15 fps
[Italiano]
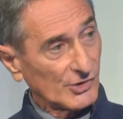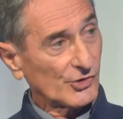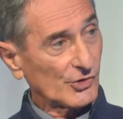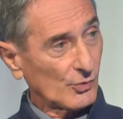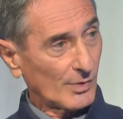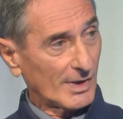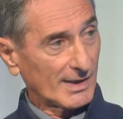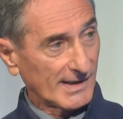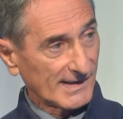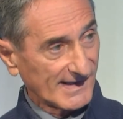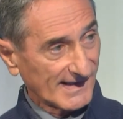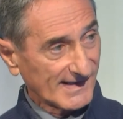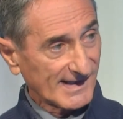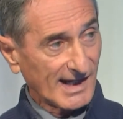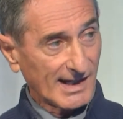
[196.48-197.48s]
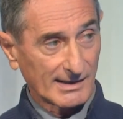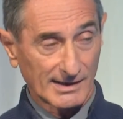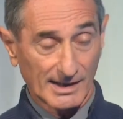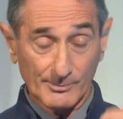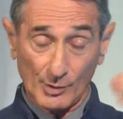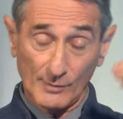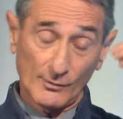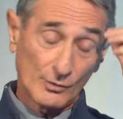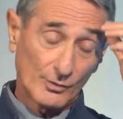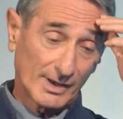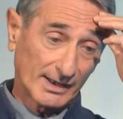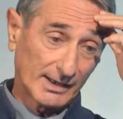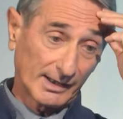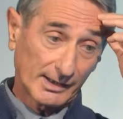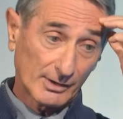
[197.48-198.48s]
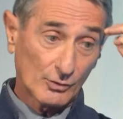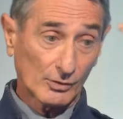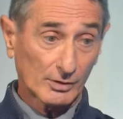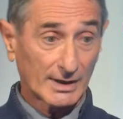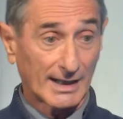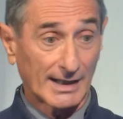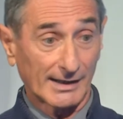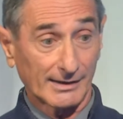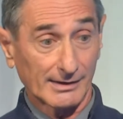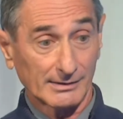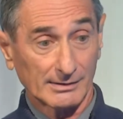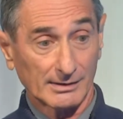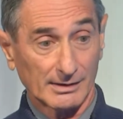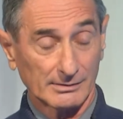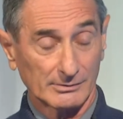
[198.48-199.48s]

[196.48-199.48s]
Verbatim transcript: i 50 e i 60 e poi voglio anche ricordare